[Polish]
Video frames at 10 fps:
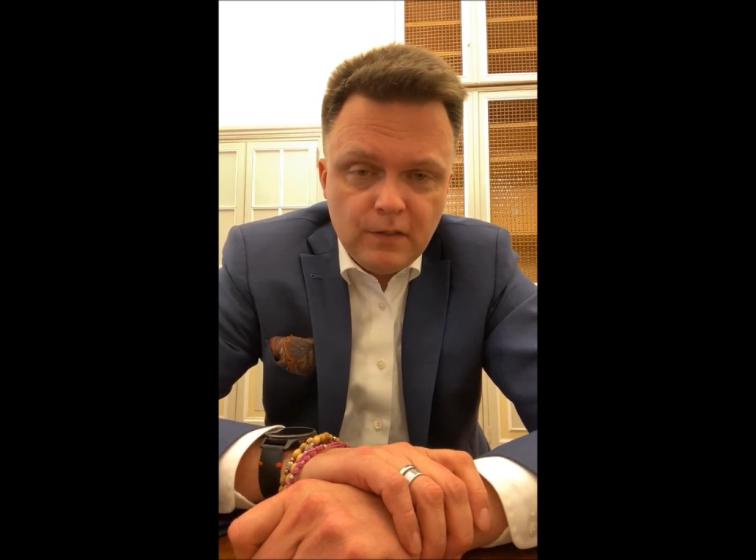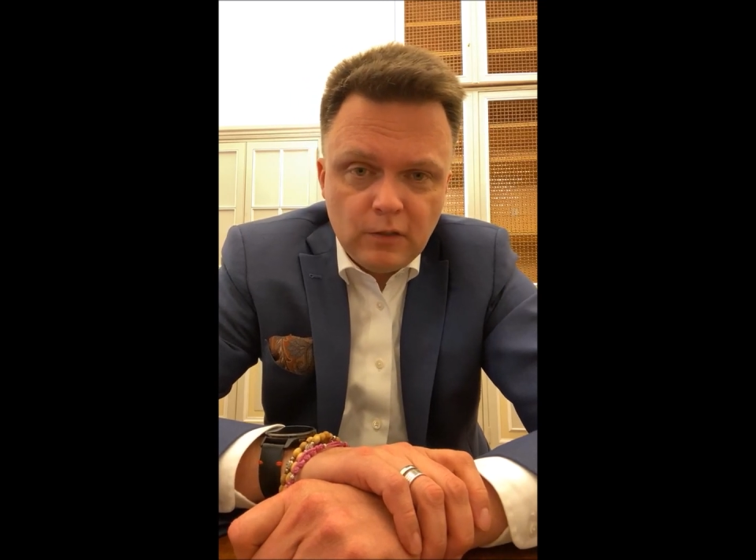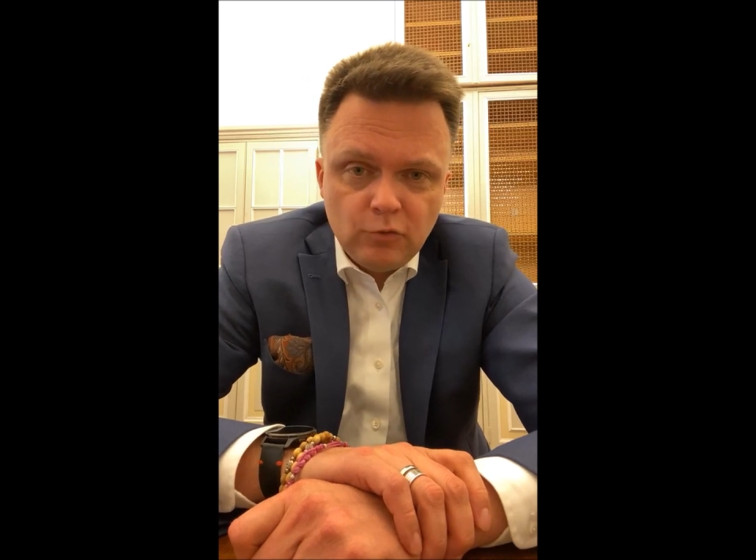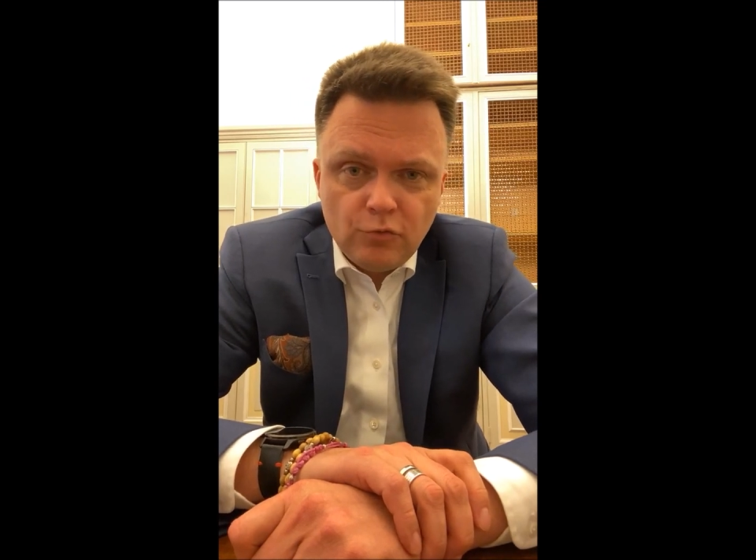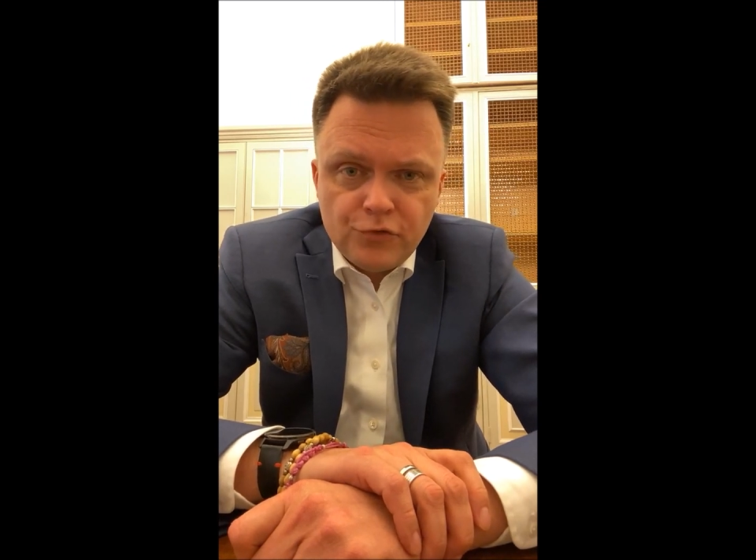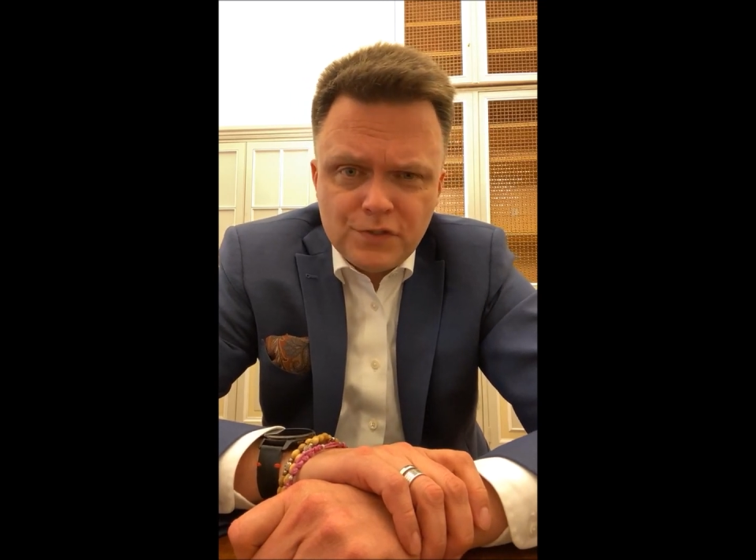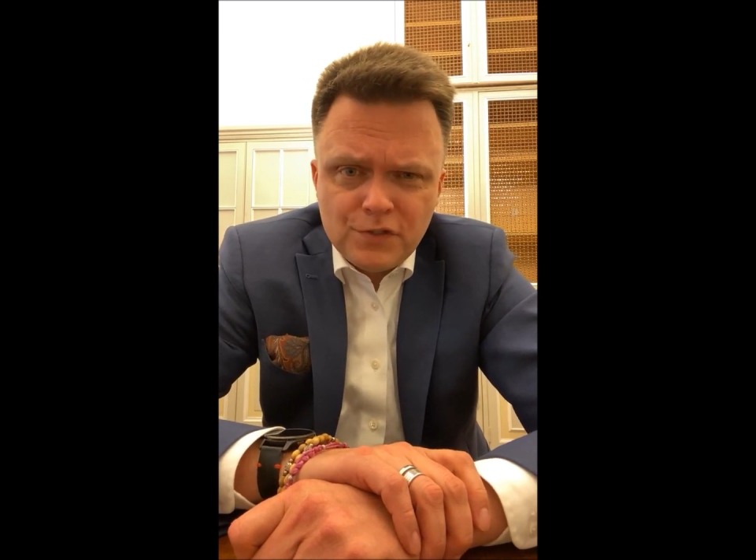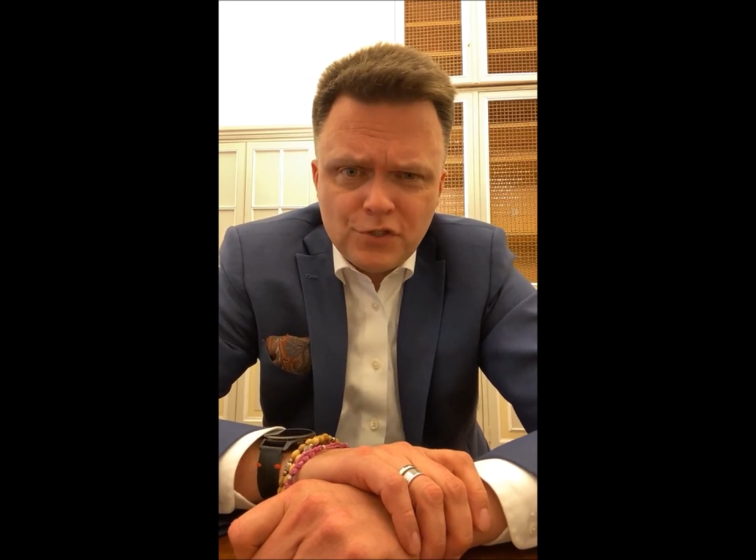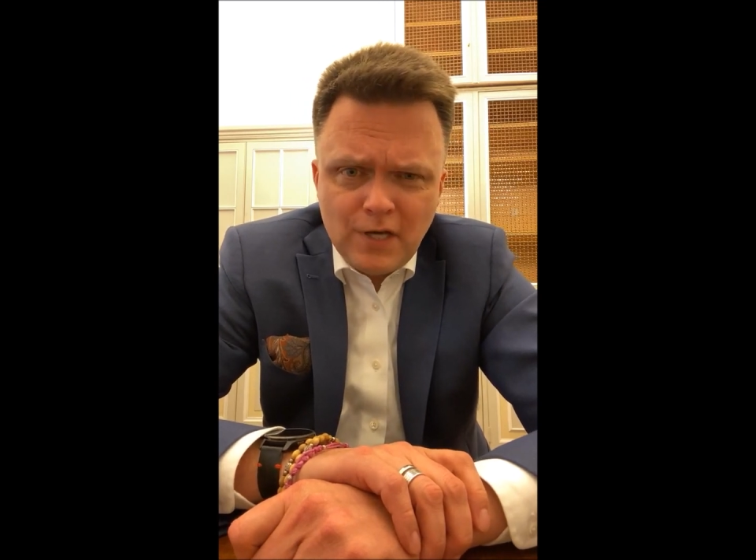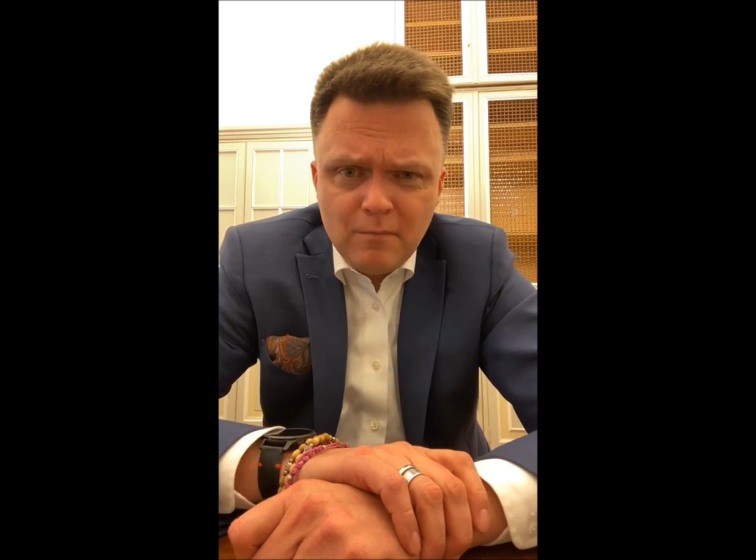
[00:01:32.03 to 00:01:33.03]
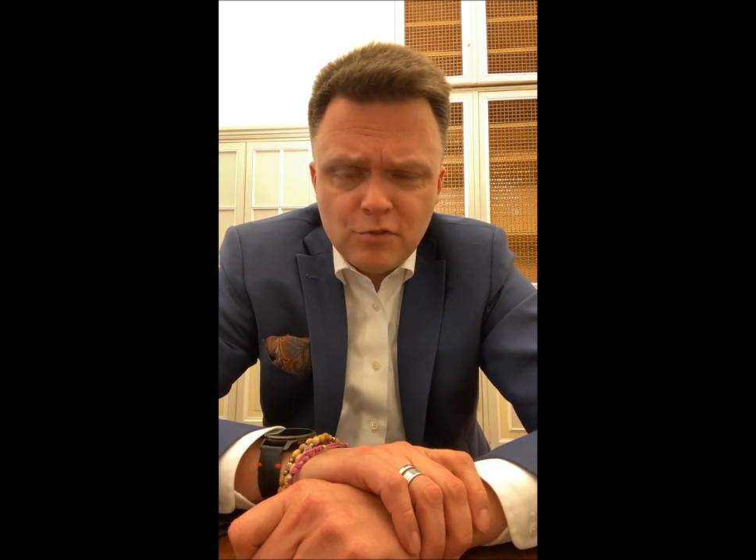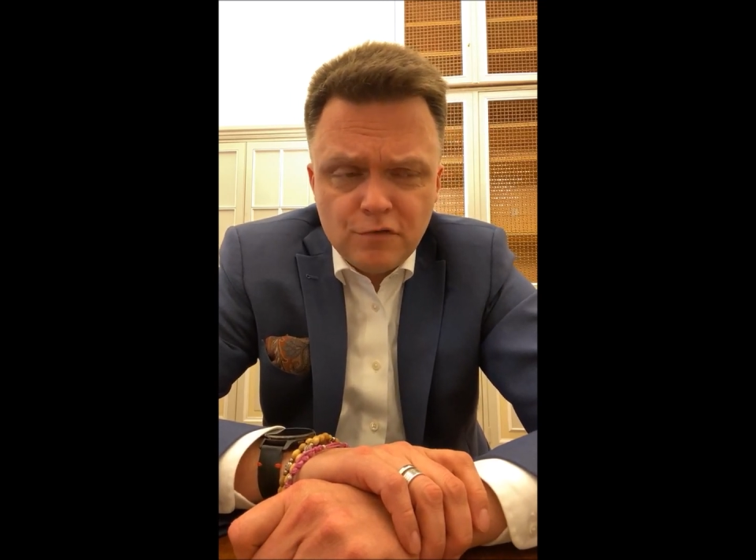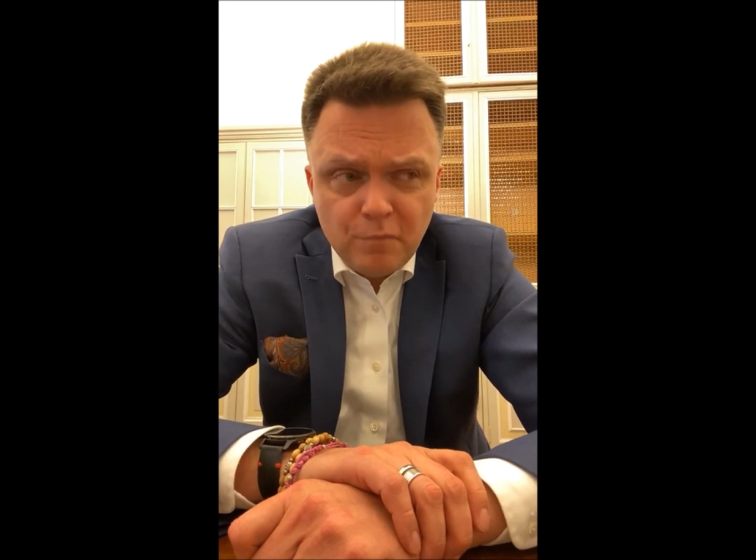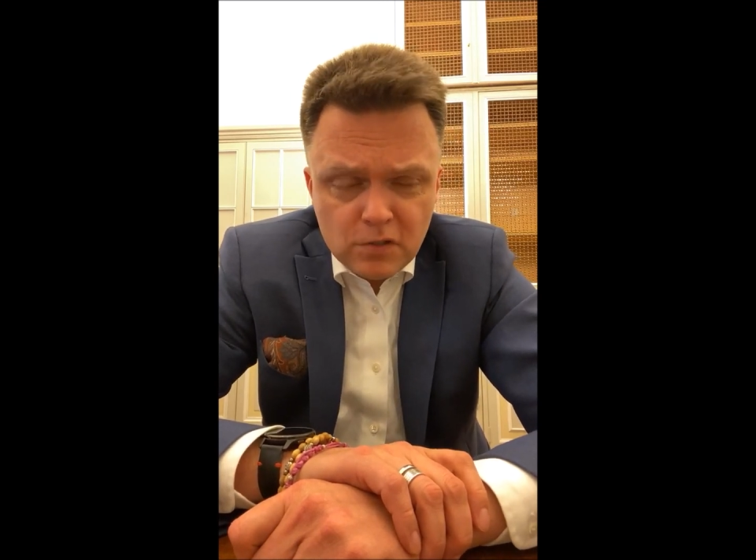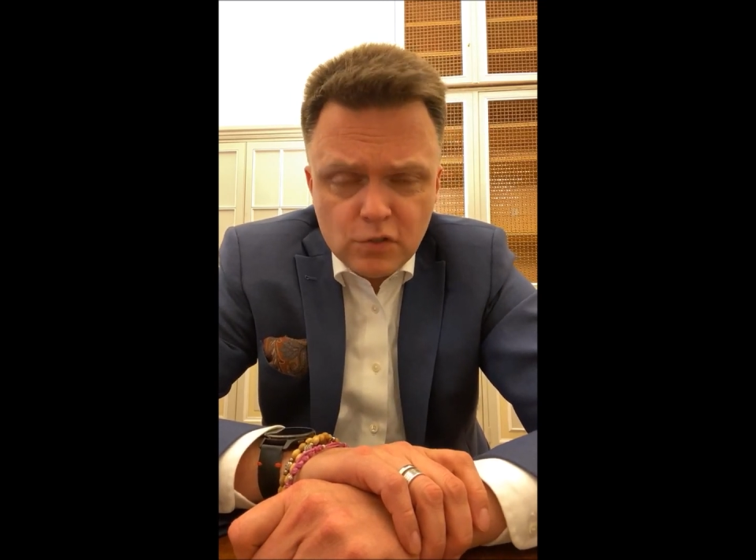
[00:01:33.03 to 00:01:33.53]
na którą wszyscy czekamy,
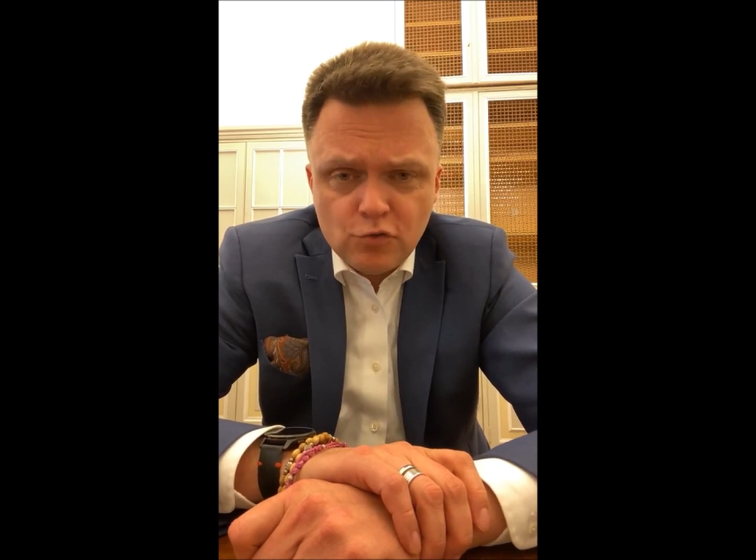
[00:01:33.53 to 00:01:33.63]
że w Polsce